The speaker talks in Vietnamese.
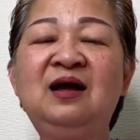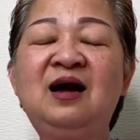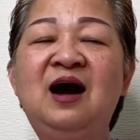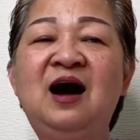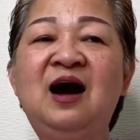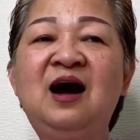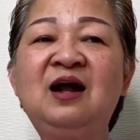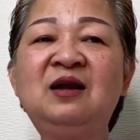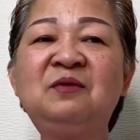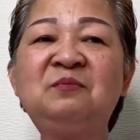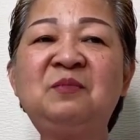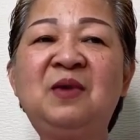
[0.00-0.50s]

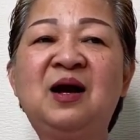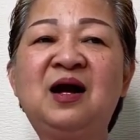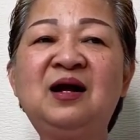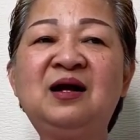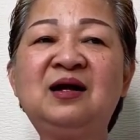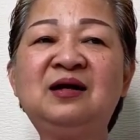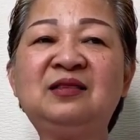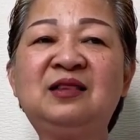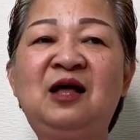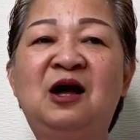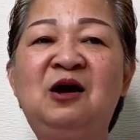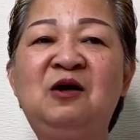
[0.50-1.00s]
ếch bắt
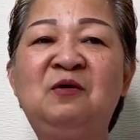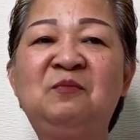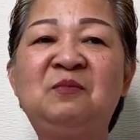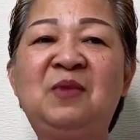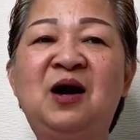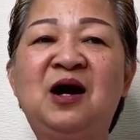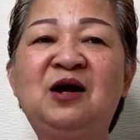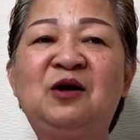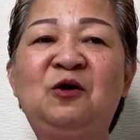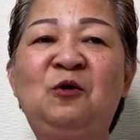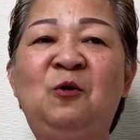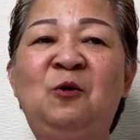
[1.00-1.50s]
tôm
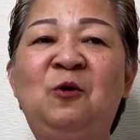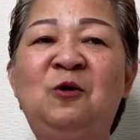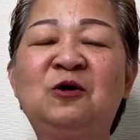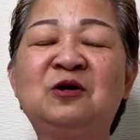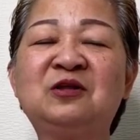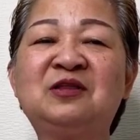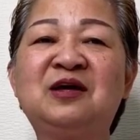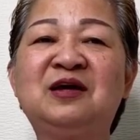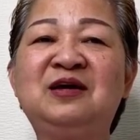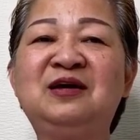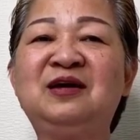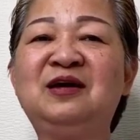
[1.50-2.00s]
bắt cua
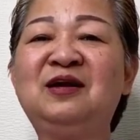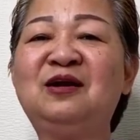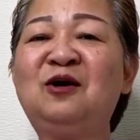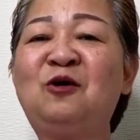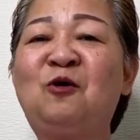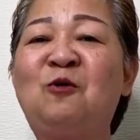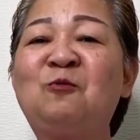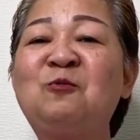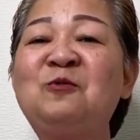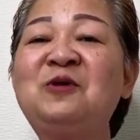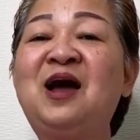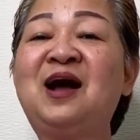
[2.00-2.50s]
thì nó
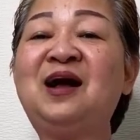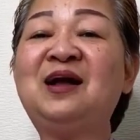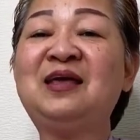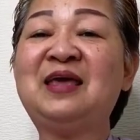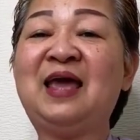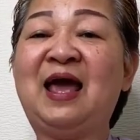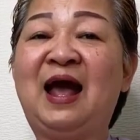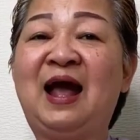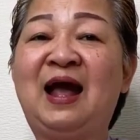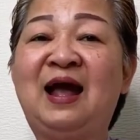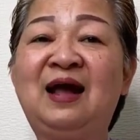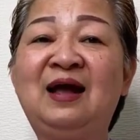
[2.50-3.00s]
cũng vất
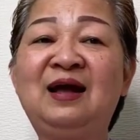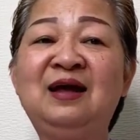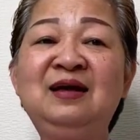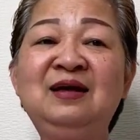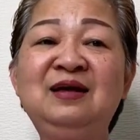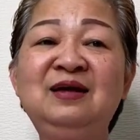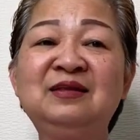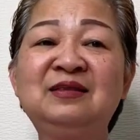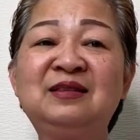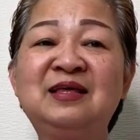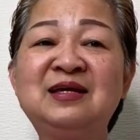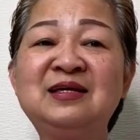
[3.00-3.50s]
vả
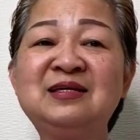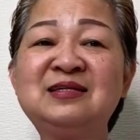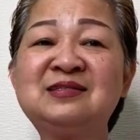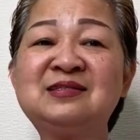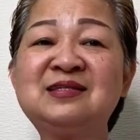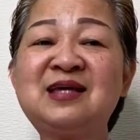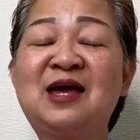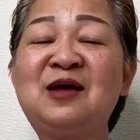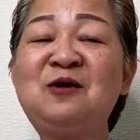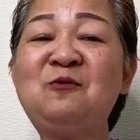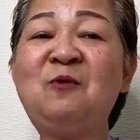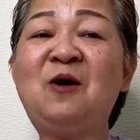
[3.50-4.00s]
thì
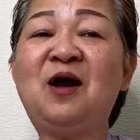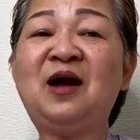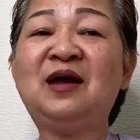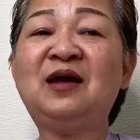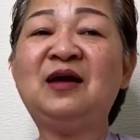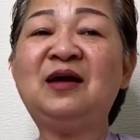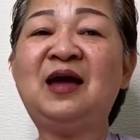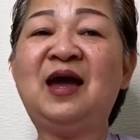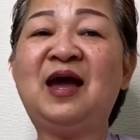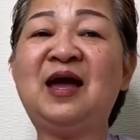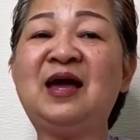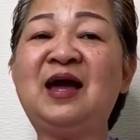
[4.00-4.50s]
xây qua
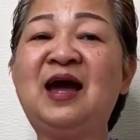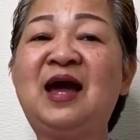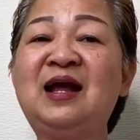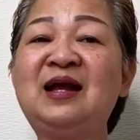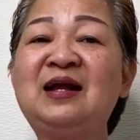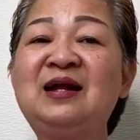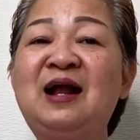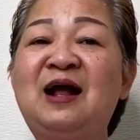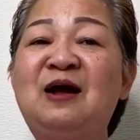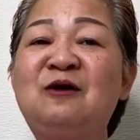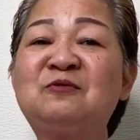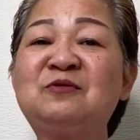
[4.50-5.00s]
cái nghề hái
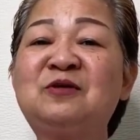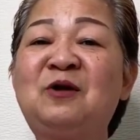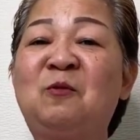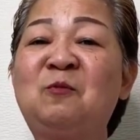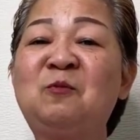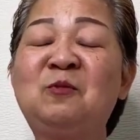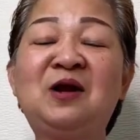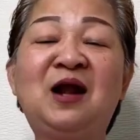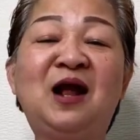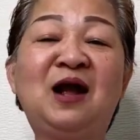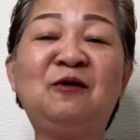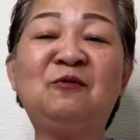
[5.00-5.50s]
rau
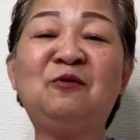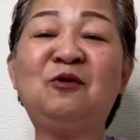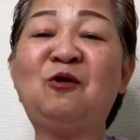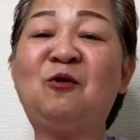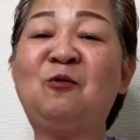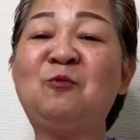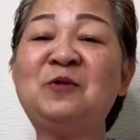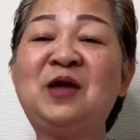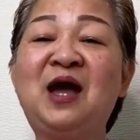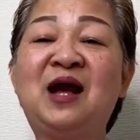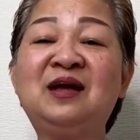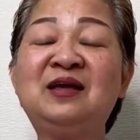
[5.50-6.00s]
trồng rau nó
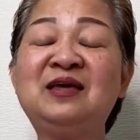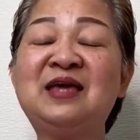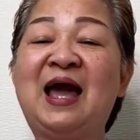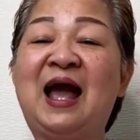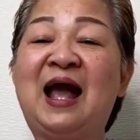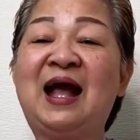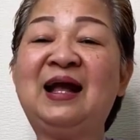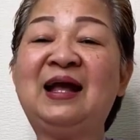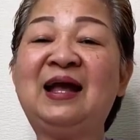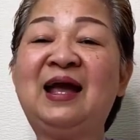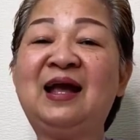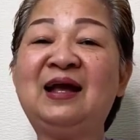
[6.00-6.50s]
cũng vất
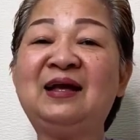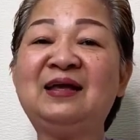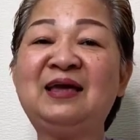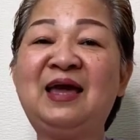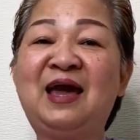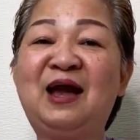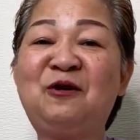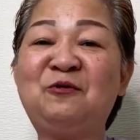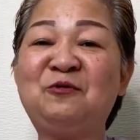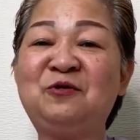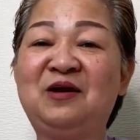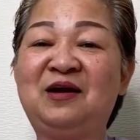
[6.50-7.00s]
vả ngang
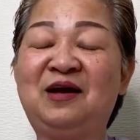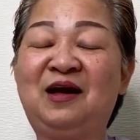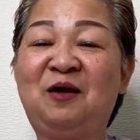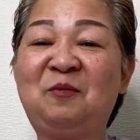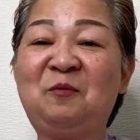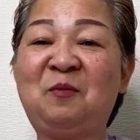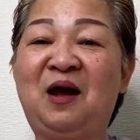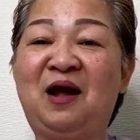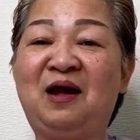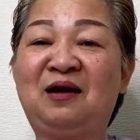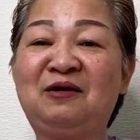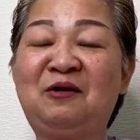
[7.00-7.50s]
nhau vậy
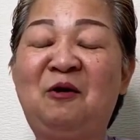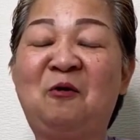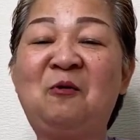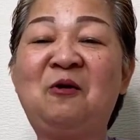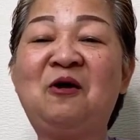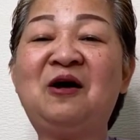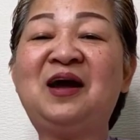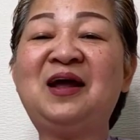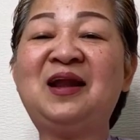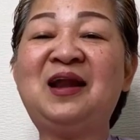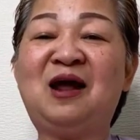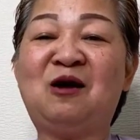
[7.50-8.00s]
các bạn đâu
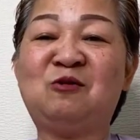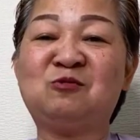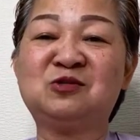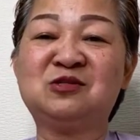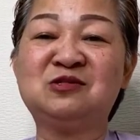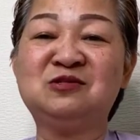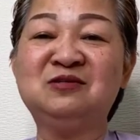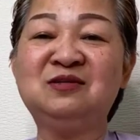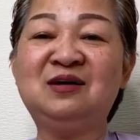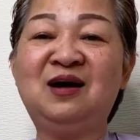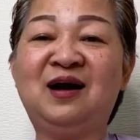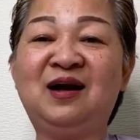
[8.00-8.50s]
có cái nào
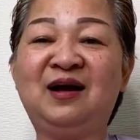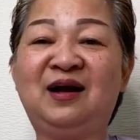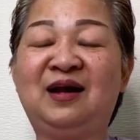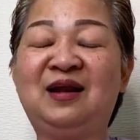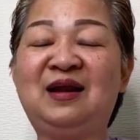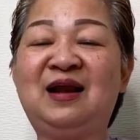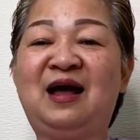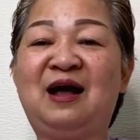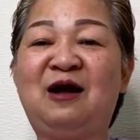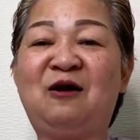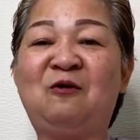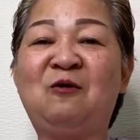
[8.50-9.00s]
sướng hơn cái
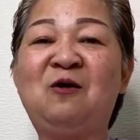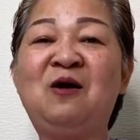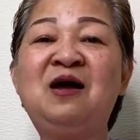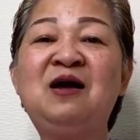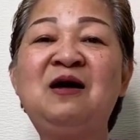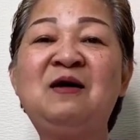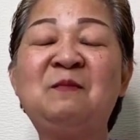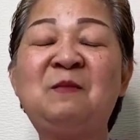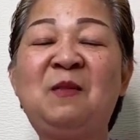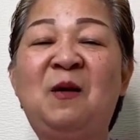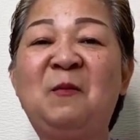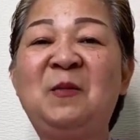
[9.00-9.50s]
nào
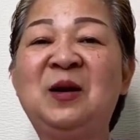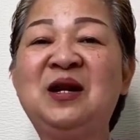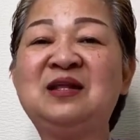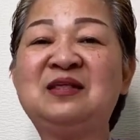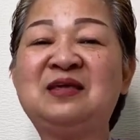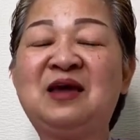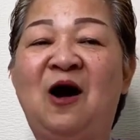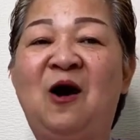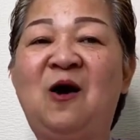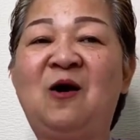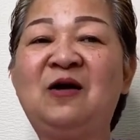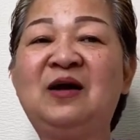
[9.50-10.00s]
mà mình
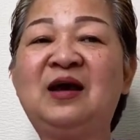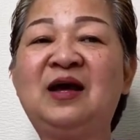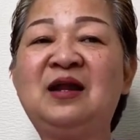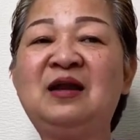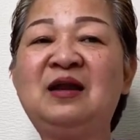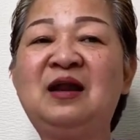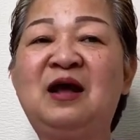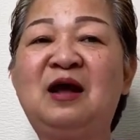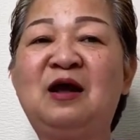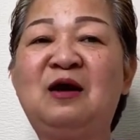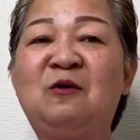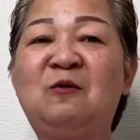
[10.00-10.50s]
chọn cái
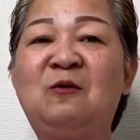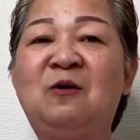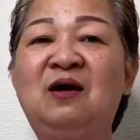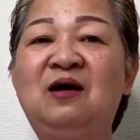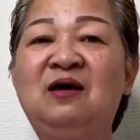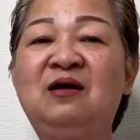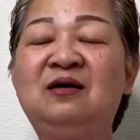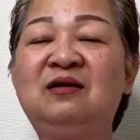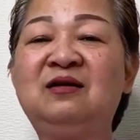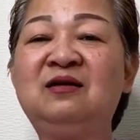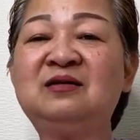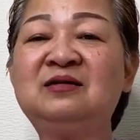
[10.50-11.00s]
nào
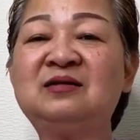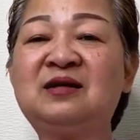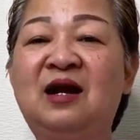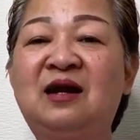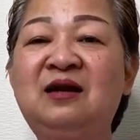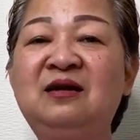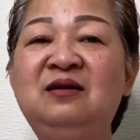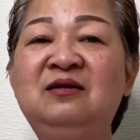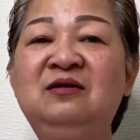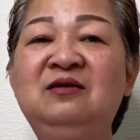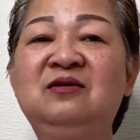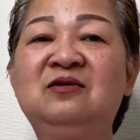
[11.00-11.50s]
á nó tránh
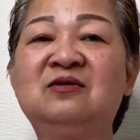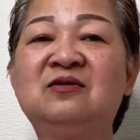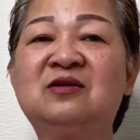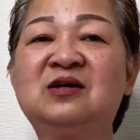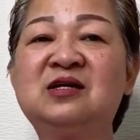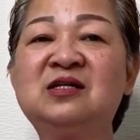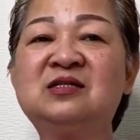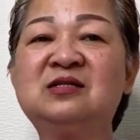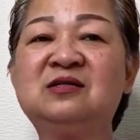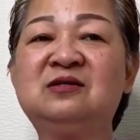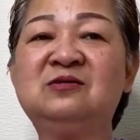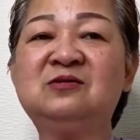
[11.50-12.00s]
được
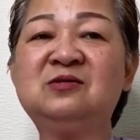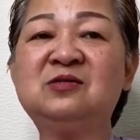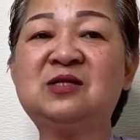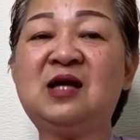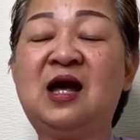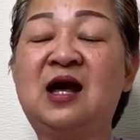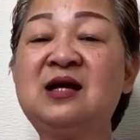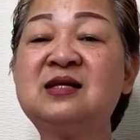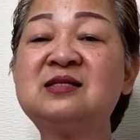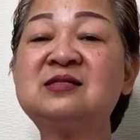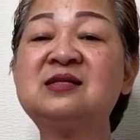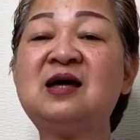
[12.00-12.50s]
cái sự
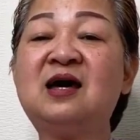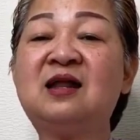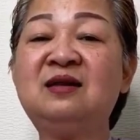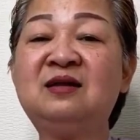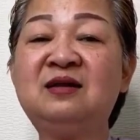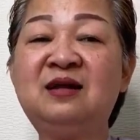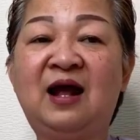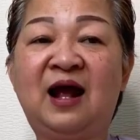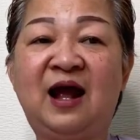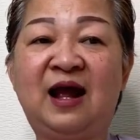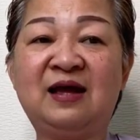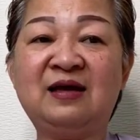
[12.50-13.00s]
sát
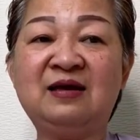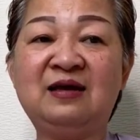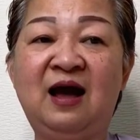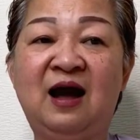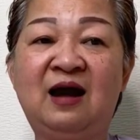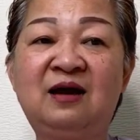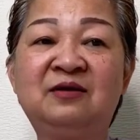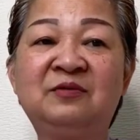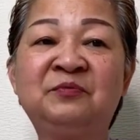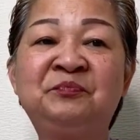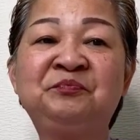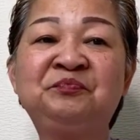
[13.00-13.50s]
sanh hại
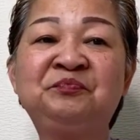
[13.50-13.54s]
vật